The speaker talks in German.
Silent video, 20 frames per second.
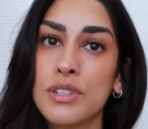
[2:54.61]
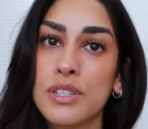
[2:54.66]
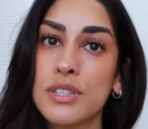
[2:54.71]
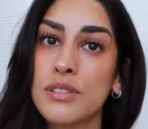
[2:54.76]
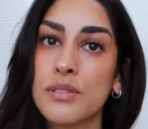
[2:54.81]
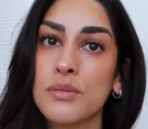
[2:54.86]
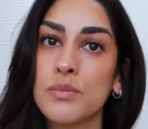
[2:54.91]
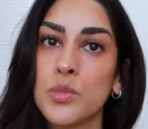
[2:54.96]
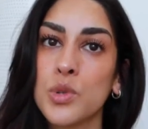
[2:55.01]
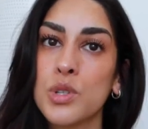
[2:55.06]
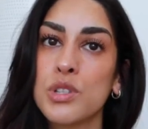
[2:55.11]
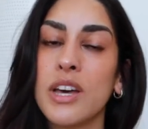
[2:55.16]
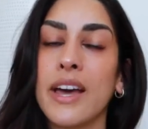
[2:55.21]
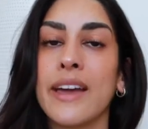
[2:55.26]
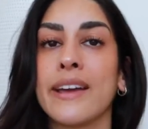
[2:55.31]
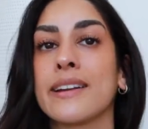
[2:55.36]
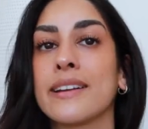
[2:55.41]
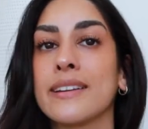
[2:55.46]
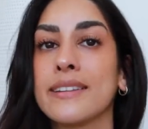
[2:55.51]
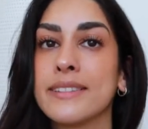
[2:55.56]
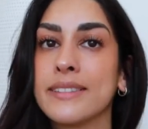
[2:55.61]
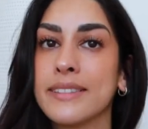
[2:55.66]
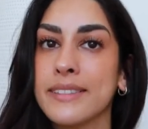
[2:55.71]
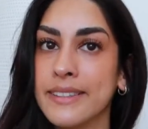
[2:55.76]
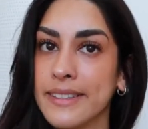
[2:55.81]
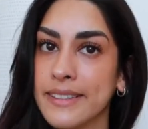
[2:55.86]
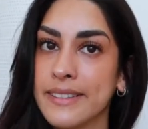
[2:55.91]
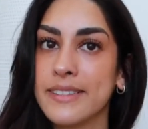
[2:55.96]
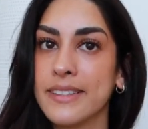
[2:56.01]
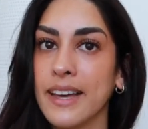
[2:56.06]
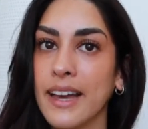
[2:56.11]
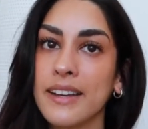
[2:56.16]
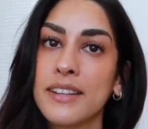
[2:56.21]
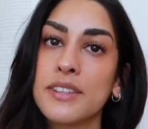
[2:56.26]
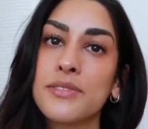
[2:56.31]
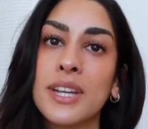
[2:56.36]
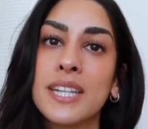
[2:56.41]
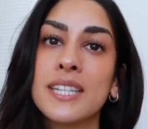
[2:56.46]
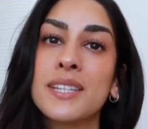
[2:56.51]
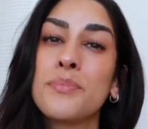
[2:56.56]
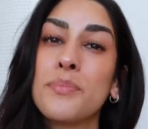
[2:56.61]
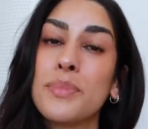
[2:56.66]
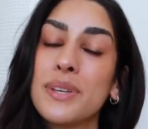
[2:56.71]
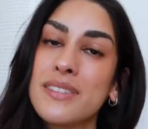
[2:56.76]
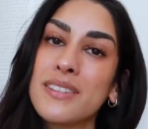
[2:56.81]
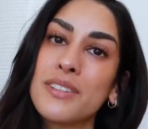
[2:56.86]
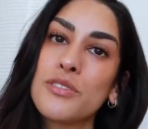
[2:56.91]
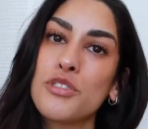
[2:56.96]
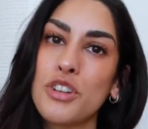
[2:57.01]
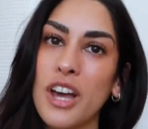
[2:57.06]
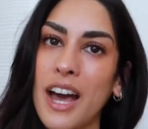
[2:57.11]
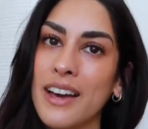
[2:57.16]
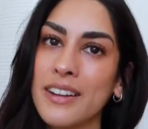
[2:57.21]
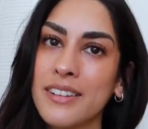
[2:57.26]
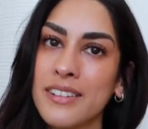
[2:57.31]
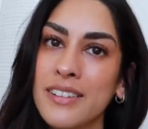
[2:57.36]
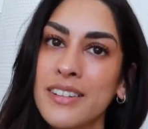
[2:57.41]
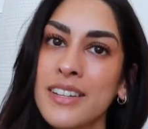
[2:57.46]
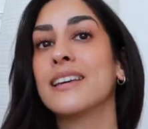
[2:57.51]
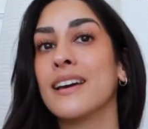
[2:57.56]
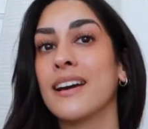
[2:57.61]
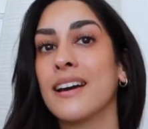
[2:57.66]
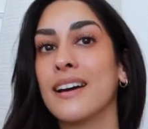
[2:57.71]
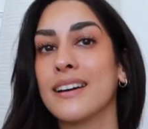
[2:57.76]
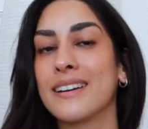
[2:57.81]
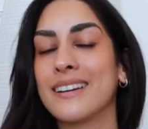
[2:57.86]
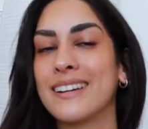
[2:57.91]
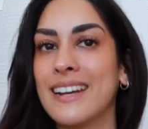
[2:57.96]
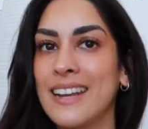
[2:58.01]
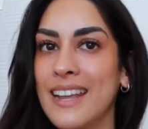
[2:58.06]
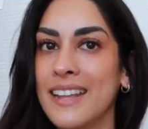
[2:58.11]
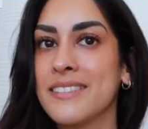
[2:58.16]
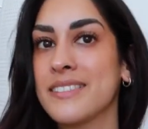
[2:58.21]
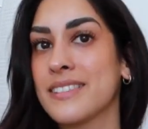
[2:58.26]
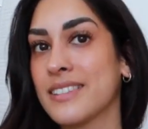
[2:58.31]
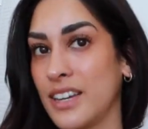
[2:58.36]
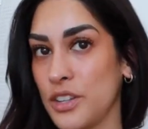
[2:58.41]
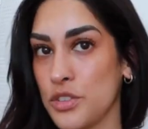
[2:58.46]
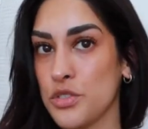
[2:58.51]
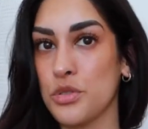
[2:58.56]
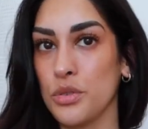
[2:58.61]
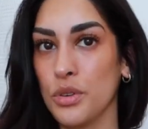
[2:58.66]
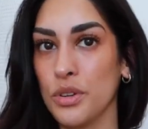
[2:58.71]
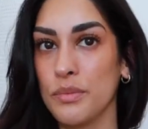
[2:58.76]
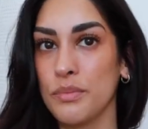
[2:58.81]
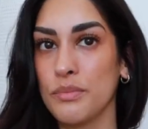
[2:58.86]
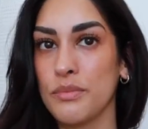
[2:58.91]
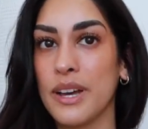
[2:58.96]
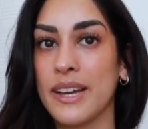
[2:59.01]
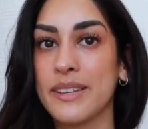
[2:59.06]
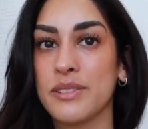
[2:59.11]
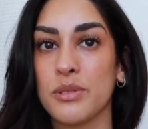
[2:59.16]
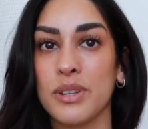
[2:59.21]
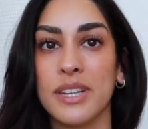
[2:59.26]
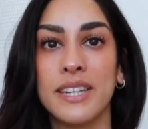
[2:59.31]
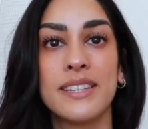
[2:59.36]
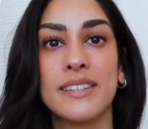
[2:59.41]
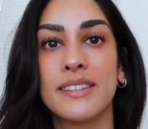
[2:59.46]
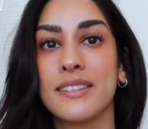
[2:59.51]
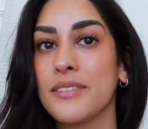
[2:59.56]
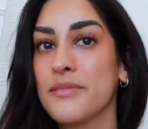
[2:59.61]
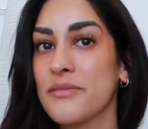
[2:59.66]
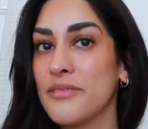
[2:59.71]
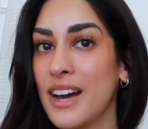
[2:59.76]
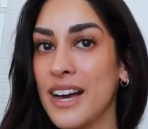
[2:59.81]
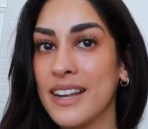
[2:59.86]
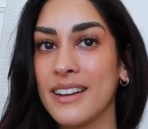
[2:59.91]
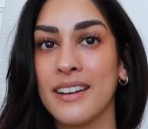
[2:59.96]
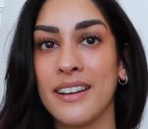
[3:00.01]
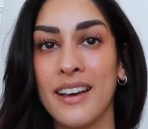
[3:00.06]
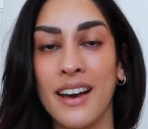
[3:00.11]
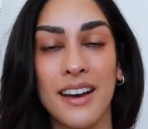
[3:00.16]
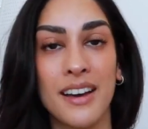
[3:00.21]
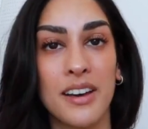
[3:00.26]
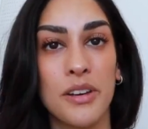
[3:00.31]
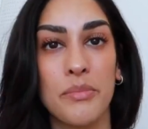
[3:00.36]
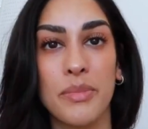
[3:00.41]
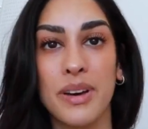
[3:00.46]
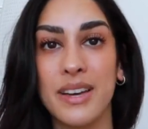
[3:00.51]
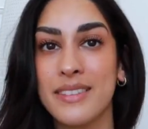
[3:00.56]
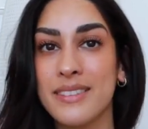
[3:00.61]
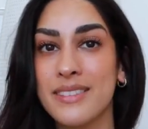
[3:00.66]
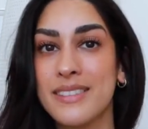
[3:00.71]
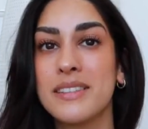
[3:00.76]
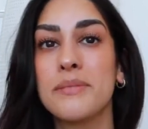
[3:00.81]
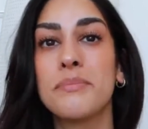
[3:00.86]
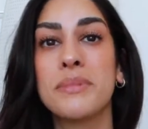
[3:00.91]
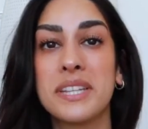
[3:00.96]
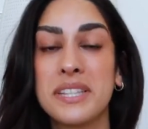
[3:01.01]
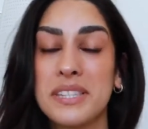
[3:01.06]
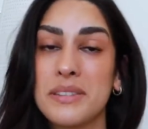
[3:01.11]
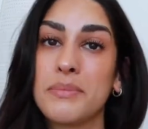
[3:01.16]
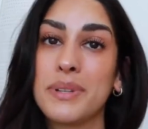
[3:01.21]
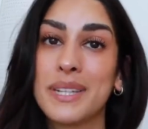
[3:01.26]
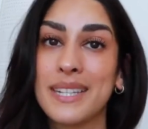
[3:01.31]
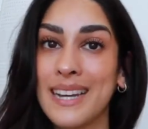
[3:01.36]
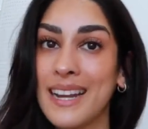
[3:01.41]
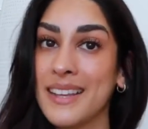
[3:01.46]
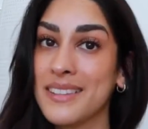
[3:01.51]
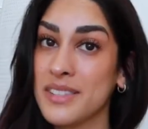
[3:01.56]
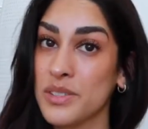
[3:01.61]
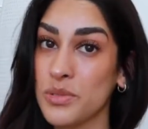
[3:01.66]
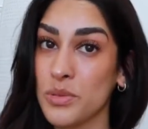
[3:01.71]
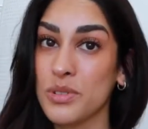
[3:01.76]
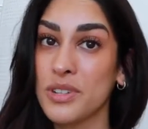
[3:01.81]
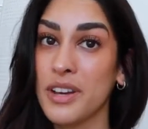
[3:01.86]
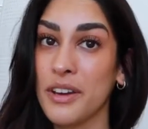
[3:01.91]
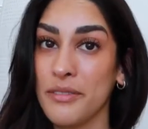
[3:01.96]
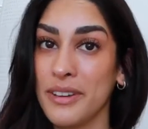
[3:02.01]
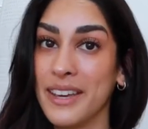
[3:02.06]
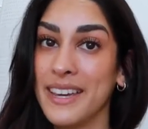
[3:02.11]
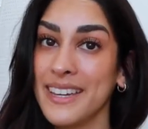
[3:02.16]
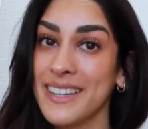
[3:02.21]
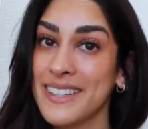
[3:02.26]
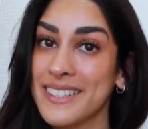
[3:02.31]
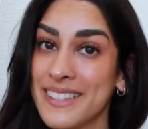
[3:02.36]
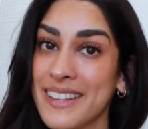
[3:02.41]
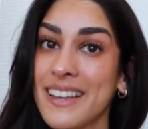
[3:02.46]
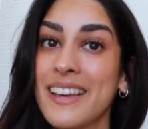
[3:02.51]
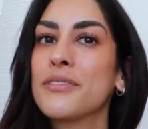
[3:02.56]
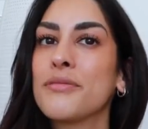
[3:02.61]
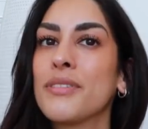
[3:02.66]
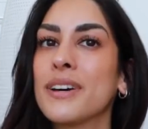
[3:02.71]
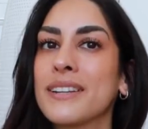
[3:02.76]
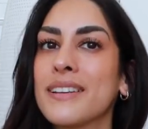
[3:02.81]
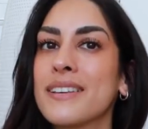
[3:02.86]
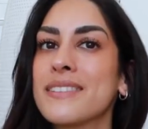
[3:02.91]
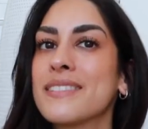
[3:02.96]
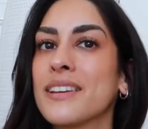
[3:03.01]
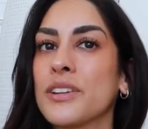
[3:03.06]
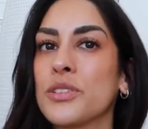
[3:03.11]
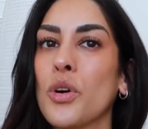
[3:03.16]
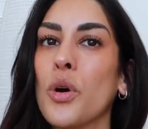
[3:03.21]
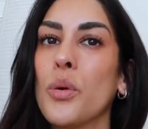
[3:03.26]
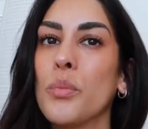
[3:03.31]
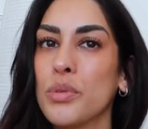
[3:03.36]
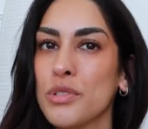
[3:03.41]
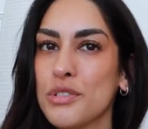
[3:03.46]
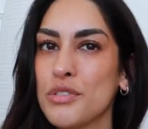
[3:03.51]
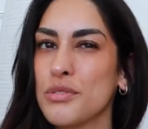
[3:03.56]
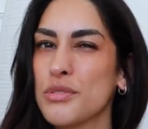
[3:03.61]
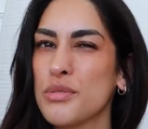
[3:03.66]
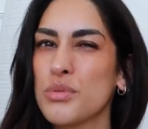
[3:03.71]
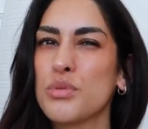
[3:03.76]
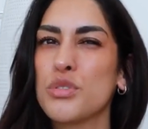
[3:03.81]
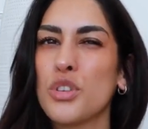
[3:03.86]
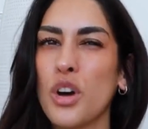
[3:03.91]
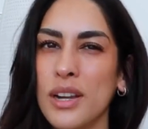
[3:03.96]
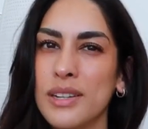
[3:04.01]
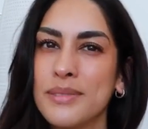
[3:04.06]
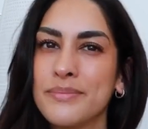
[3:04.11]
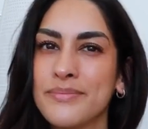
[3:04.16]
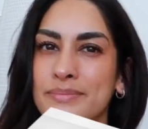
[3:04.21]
Das muss eigentlich nicht sein. Das fand ich ein bisschen schade. Der glänzt ganz schön. Also ich war danach immer ziemlich, ziemlich glänzend unterwegs. Ich fand das dann doch ein bisschen zu doll.